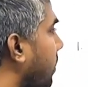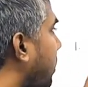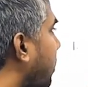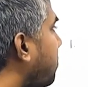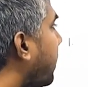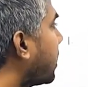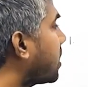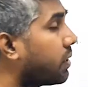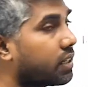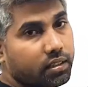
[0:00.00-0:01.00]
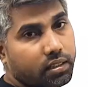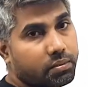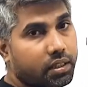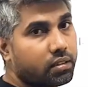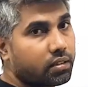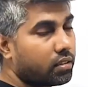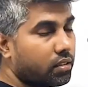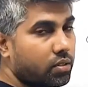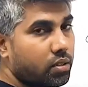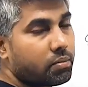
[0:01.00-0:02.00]
எனக்கு மைனஸ் பண்ணுறதுக்கு இந்த மாதிரி
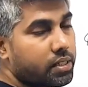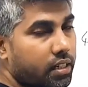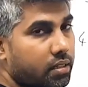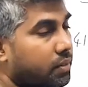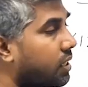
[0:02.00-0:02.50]
ரொம்ப சிரமமாக